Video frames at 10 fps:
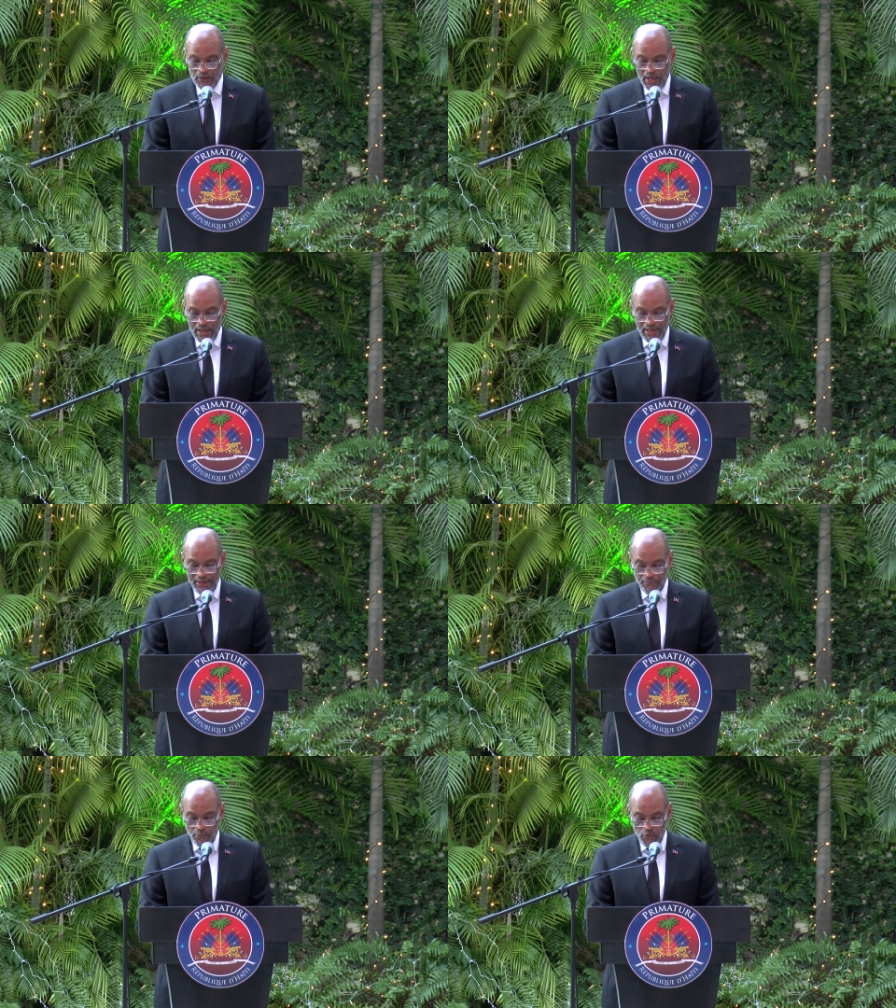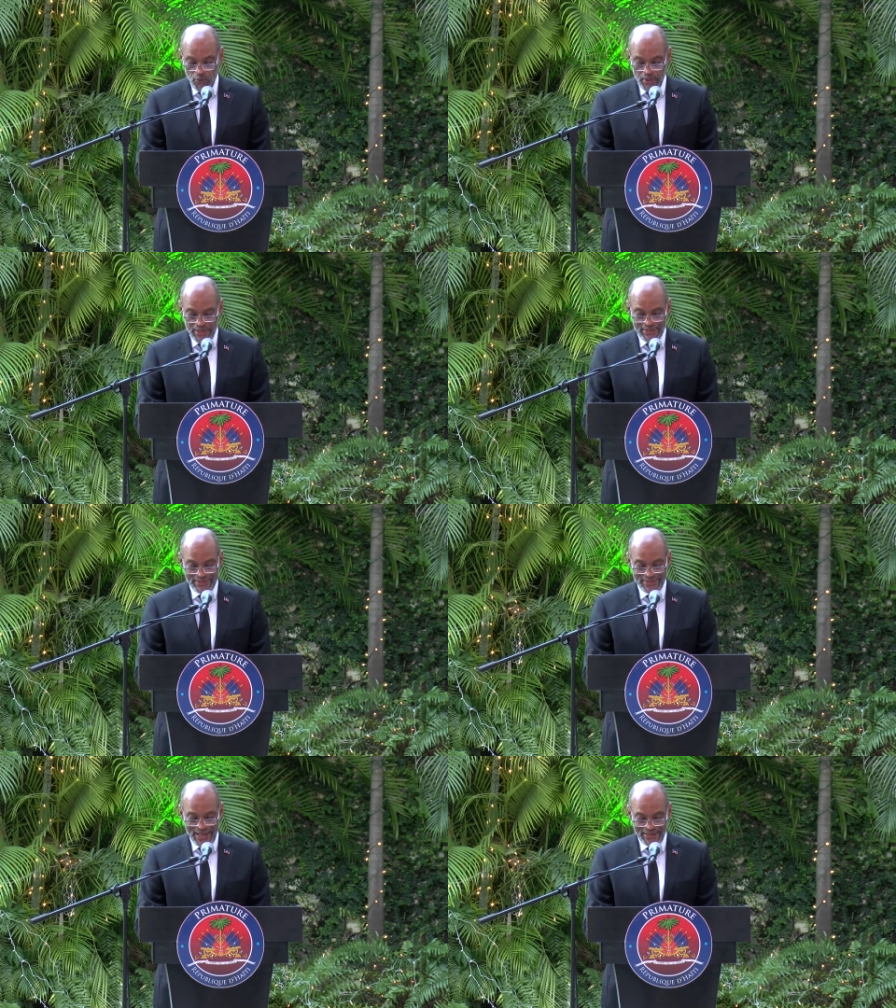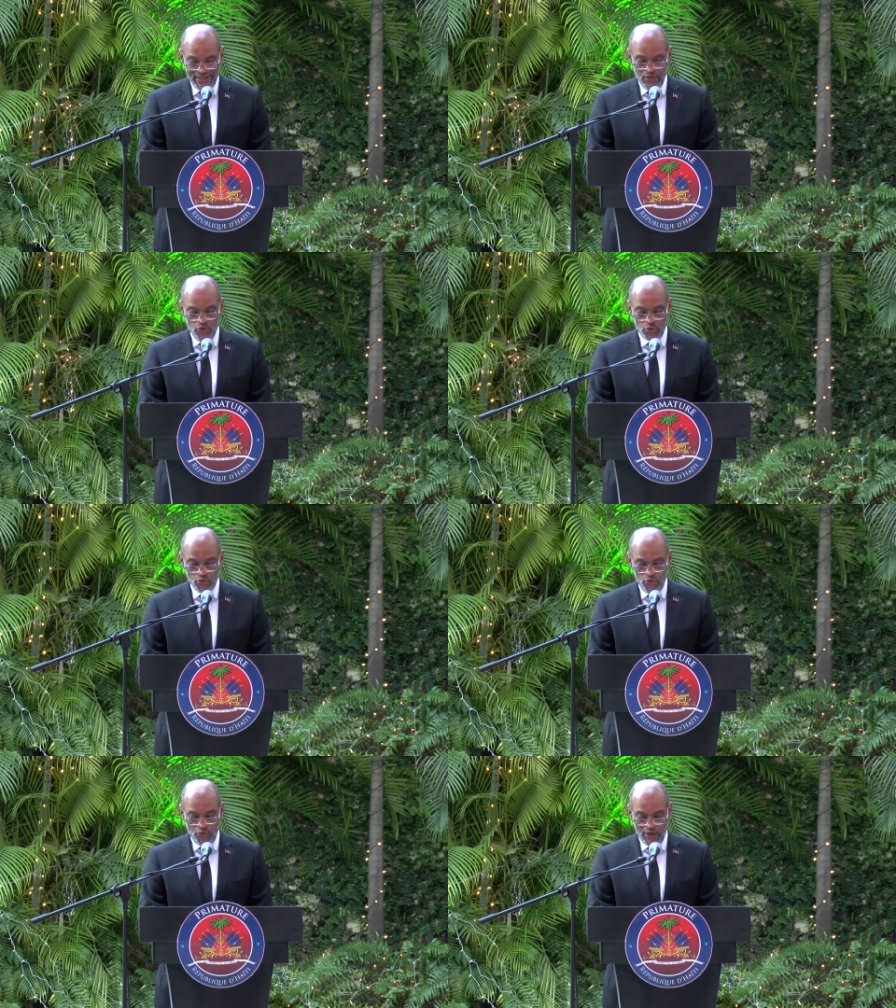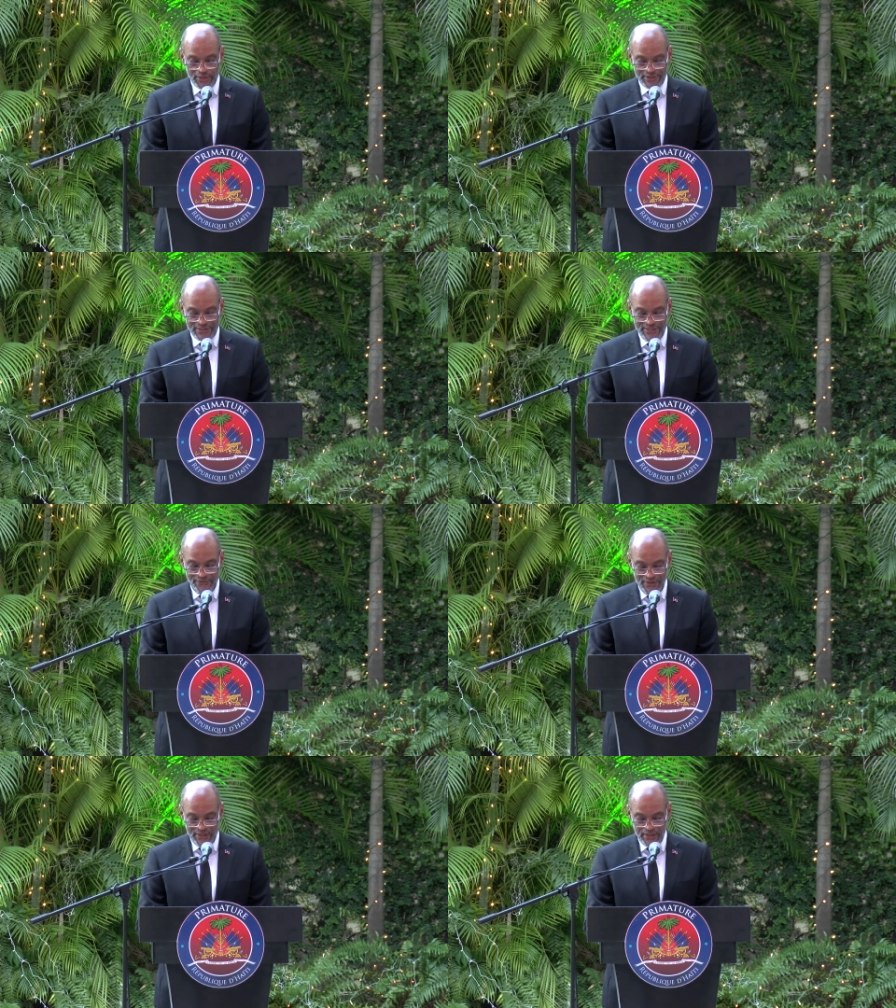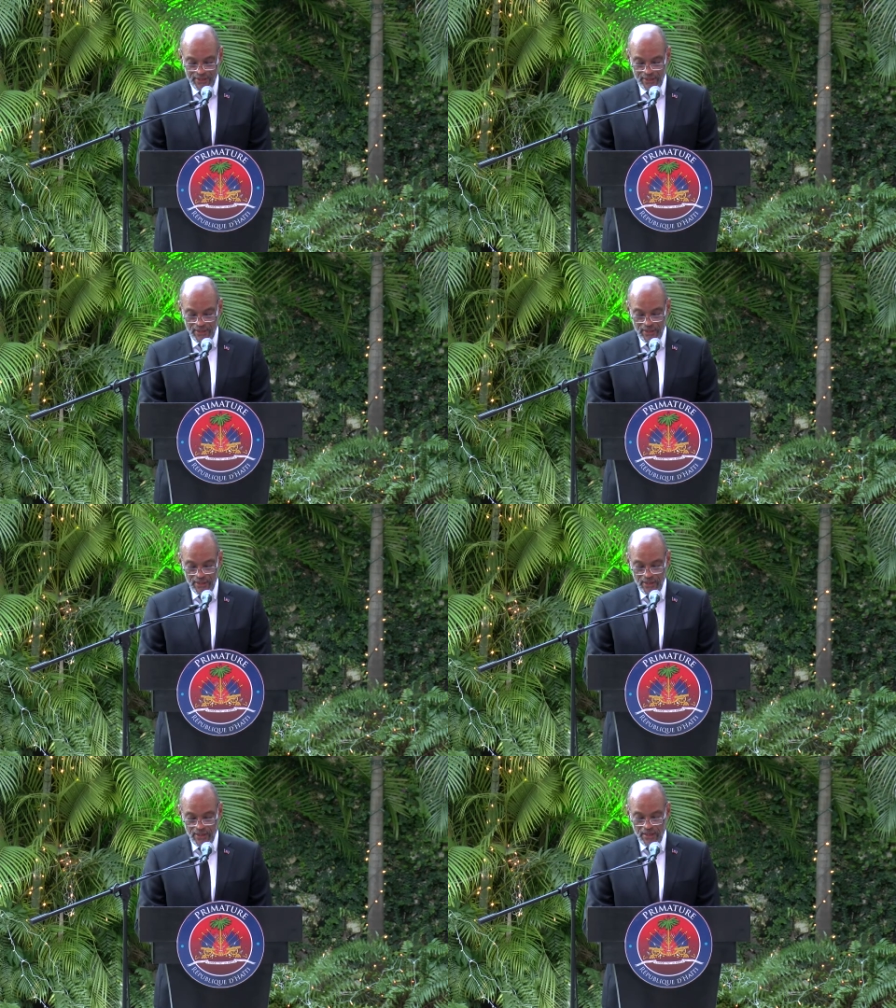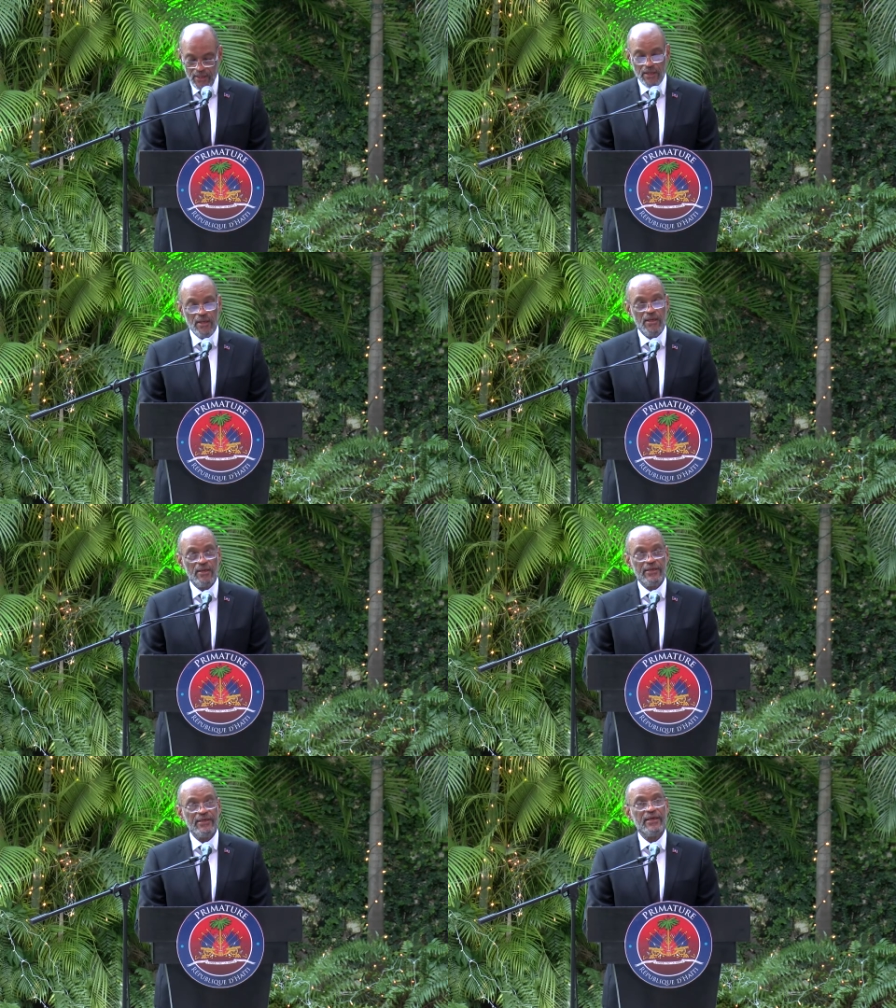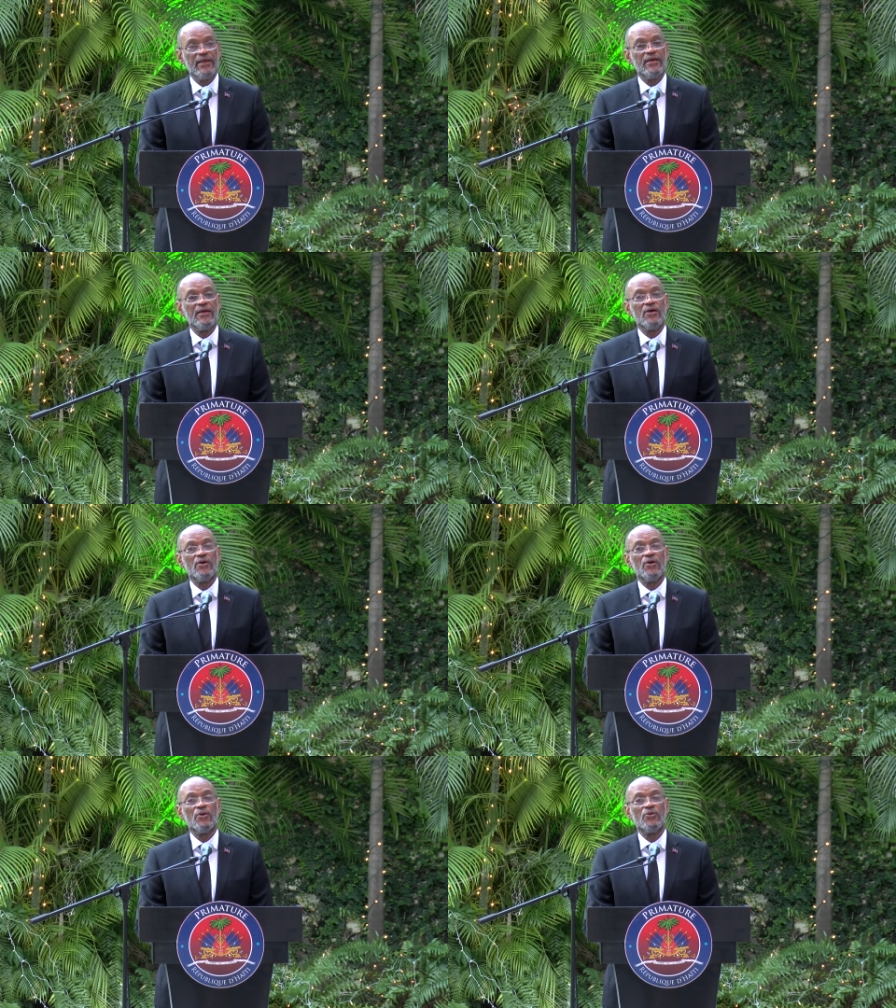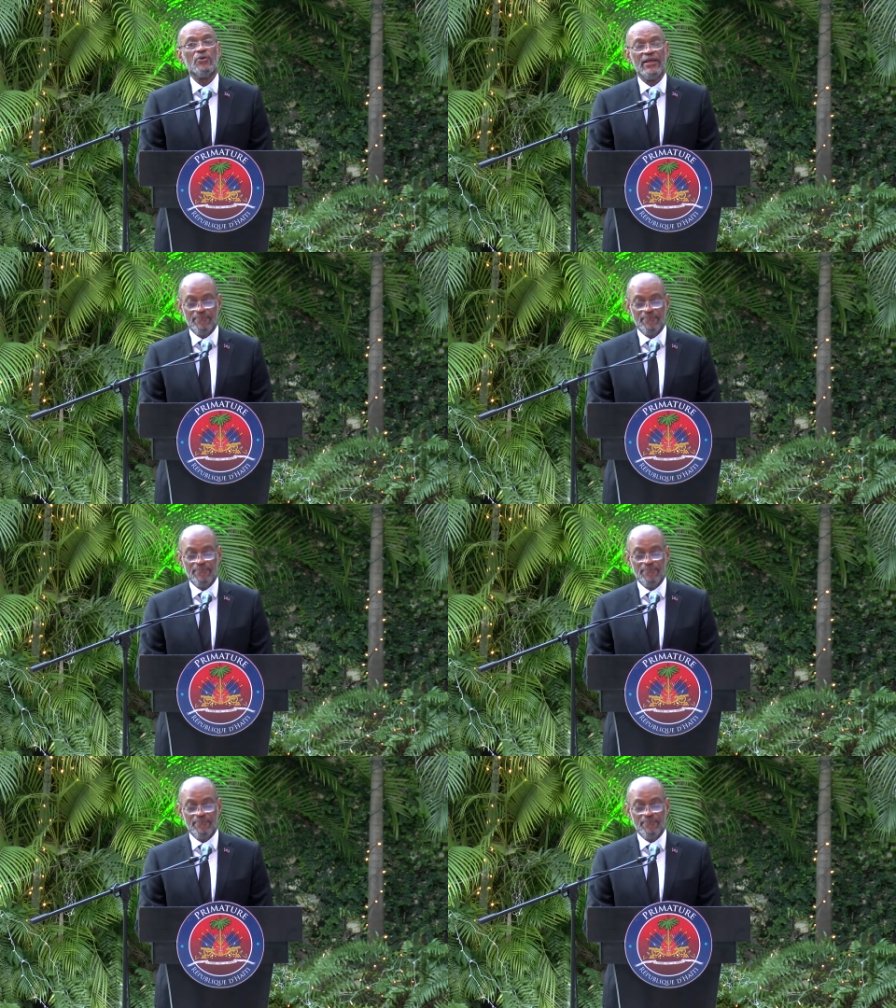à l'impôt s'acquittent de ce devoir civique qui est de les